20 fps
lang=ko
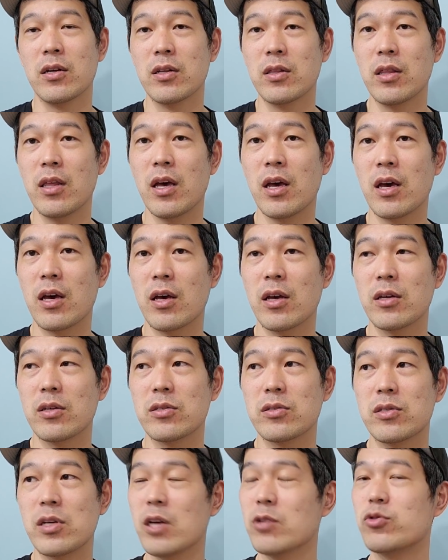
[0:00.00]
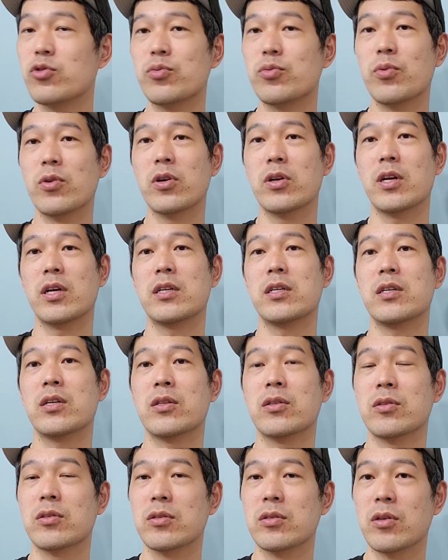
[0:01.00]
근데 제
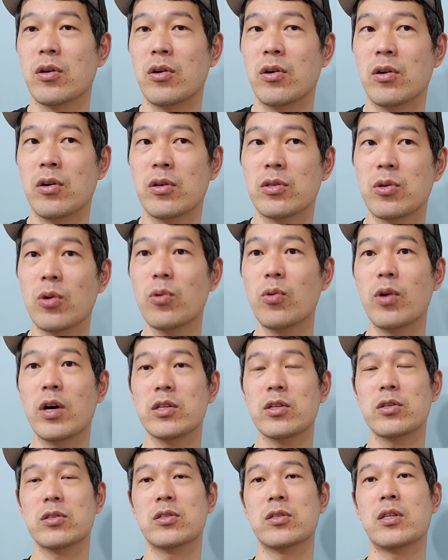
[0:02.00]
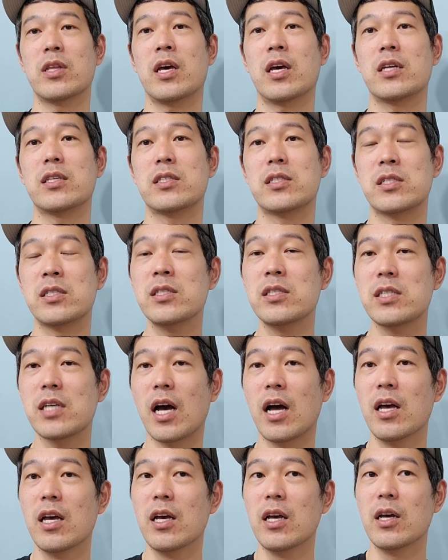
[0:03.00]
주변에는 어, 성공하셨는데
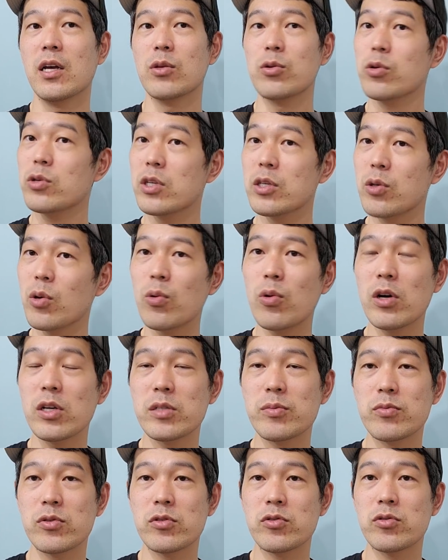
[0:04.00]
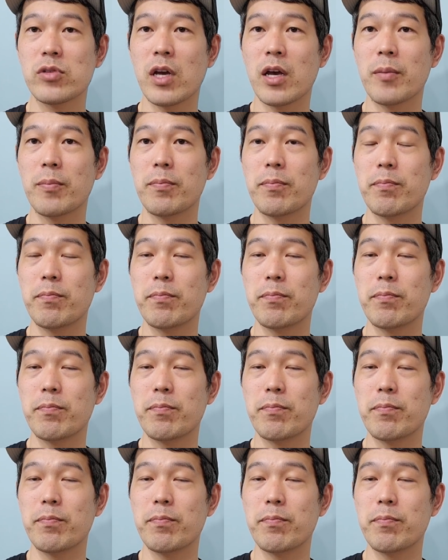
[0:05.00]
진짜 솔직히 성공하신 분들 중에